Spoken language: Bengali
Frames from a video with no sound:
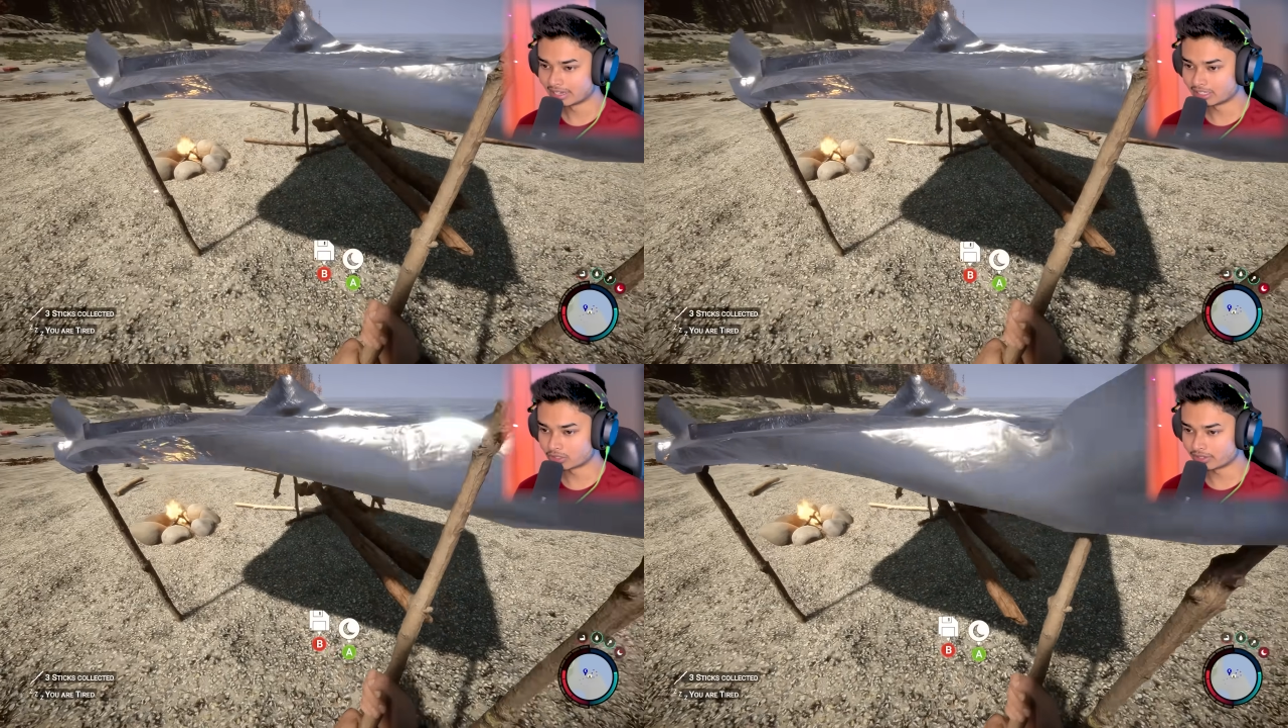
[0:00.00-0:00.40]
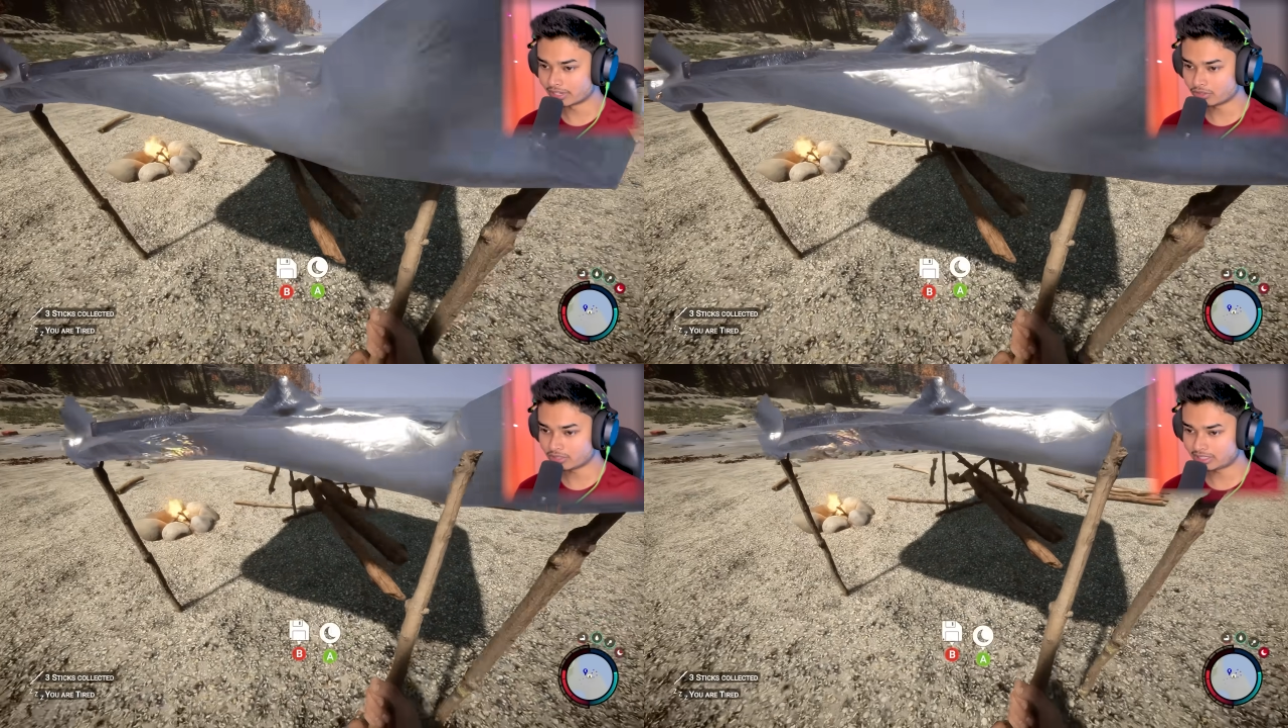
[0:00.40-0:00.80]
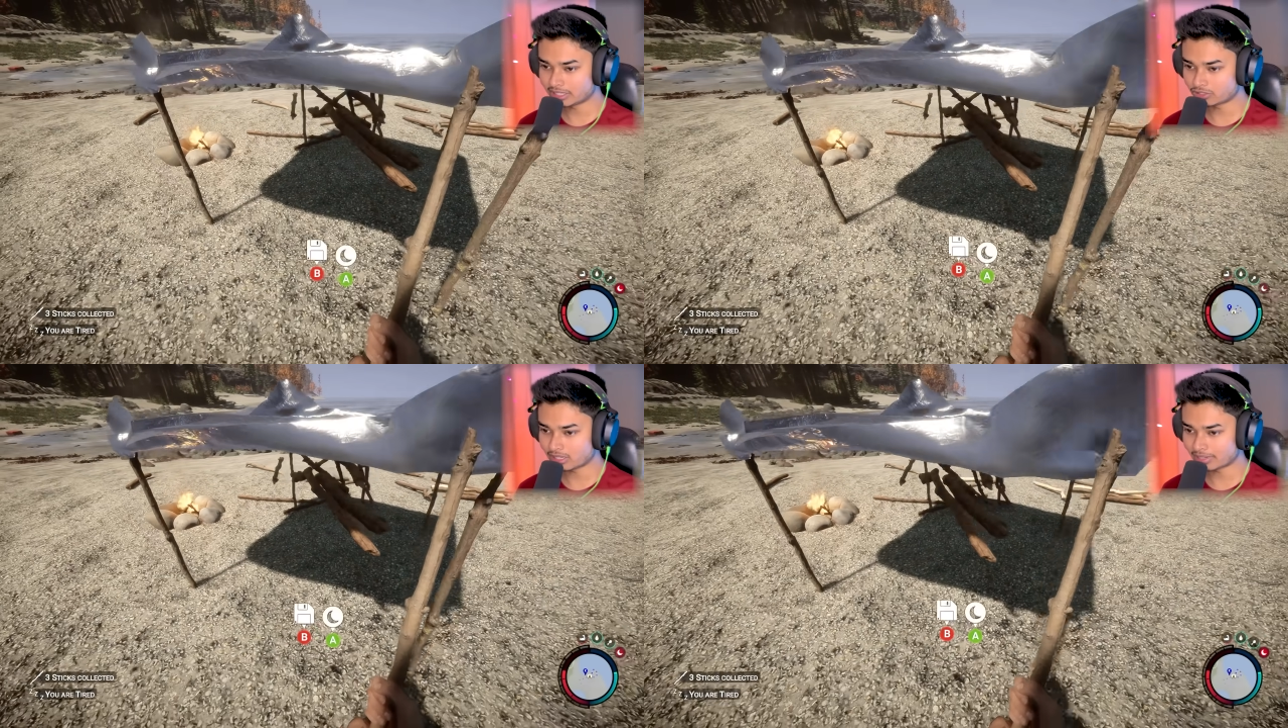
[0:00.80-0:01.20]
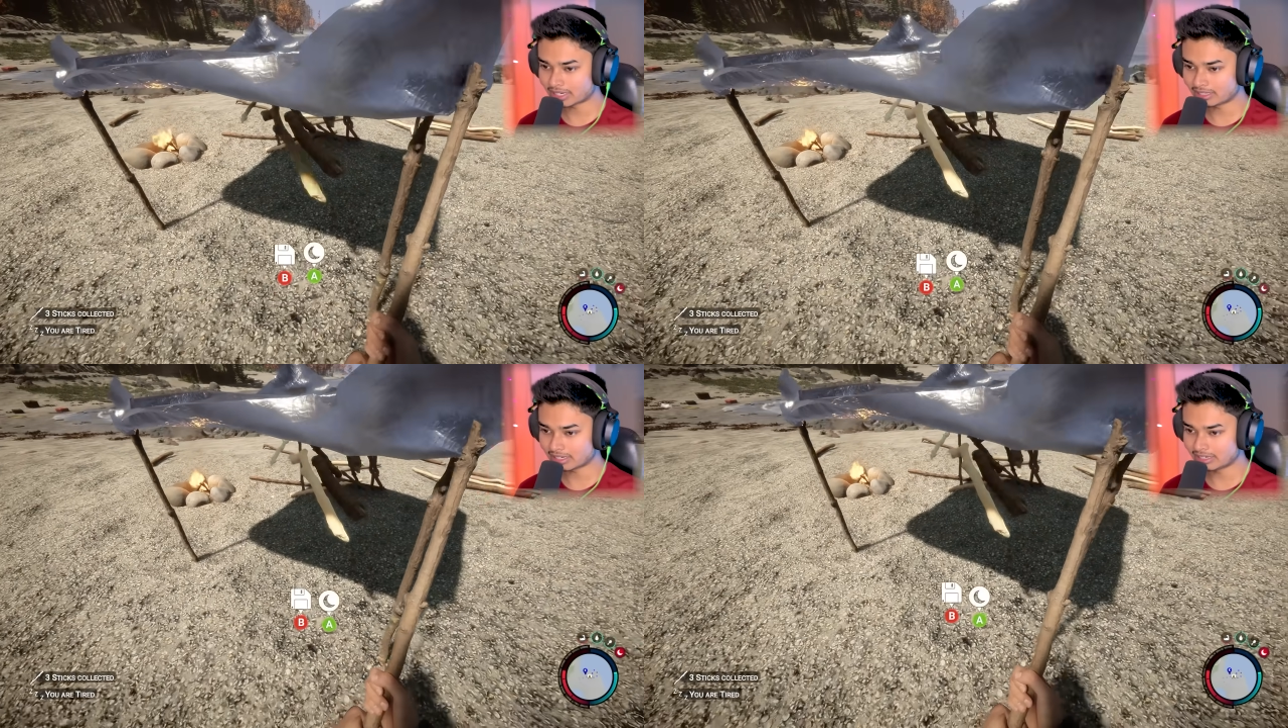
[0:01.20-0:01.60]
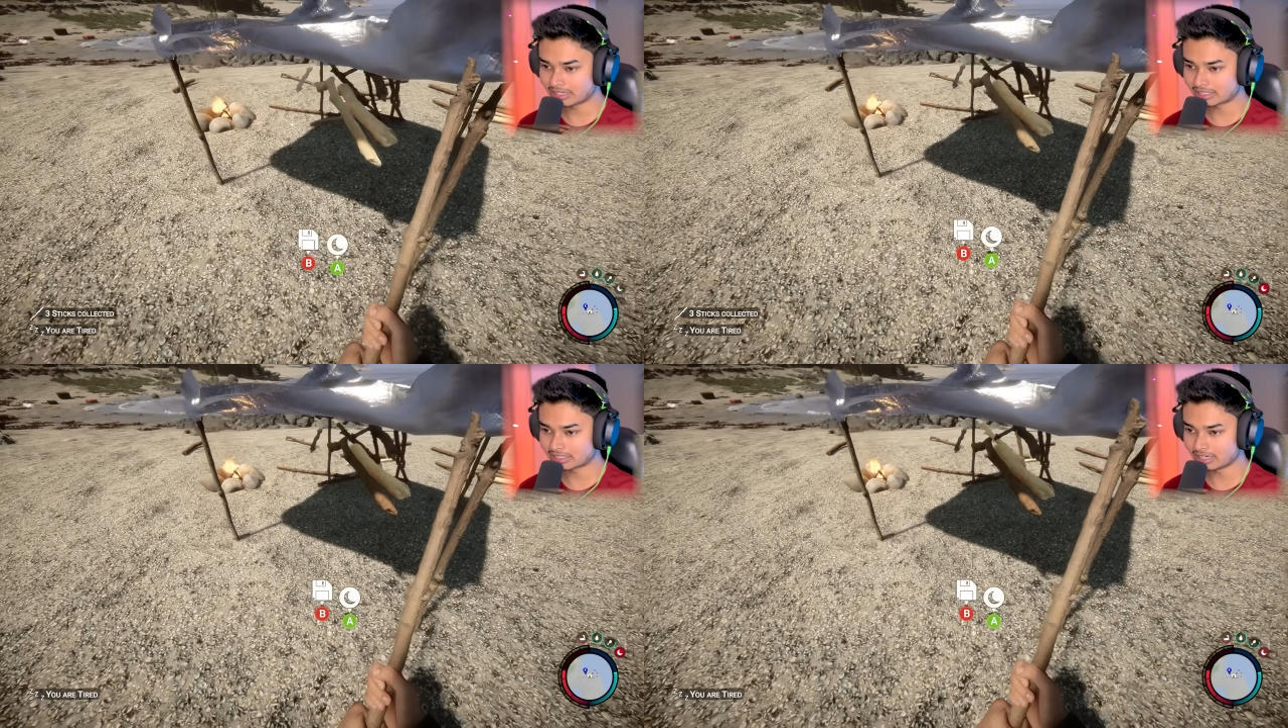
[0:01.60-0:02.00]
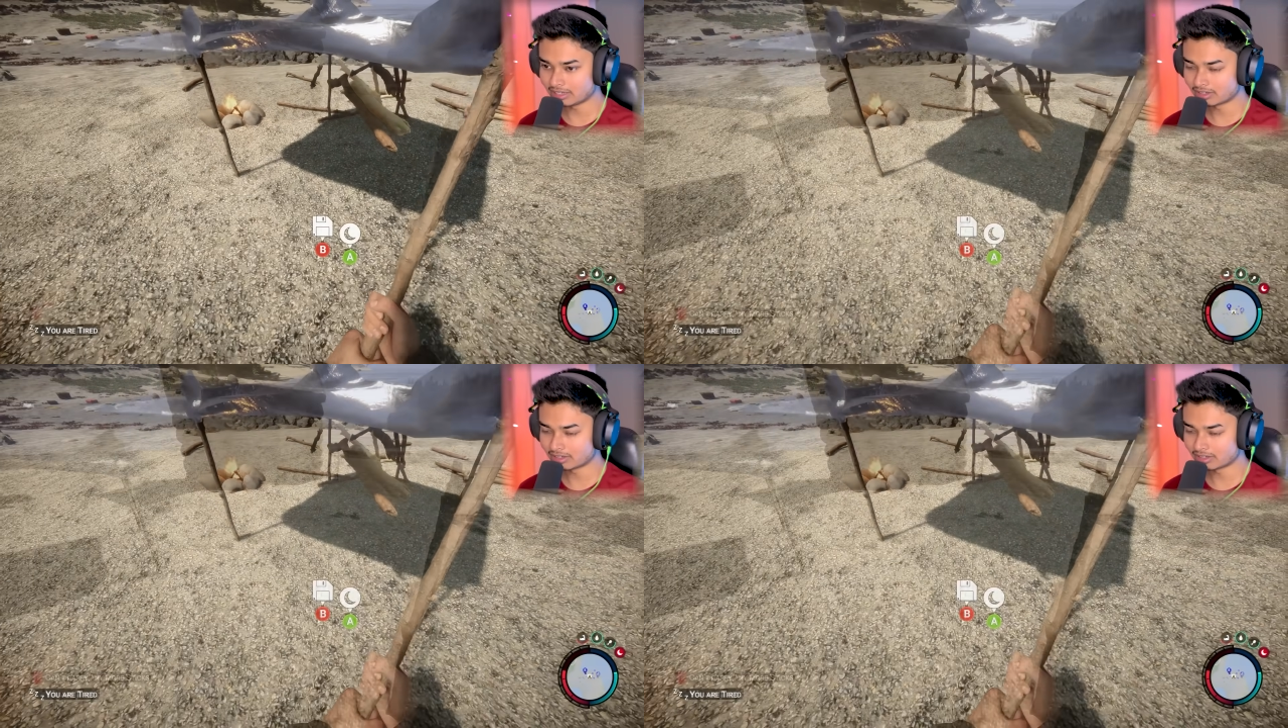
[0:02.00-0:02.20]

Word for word: এ দেখো এগুলো স্টিক যদি আমি এখান থেকে নিয়ে আসি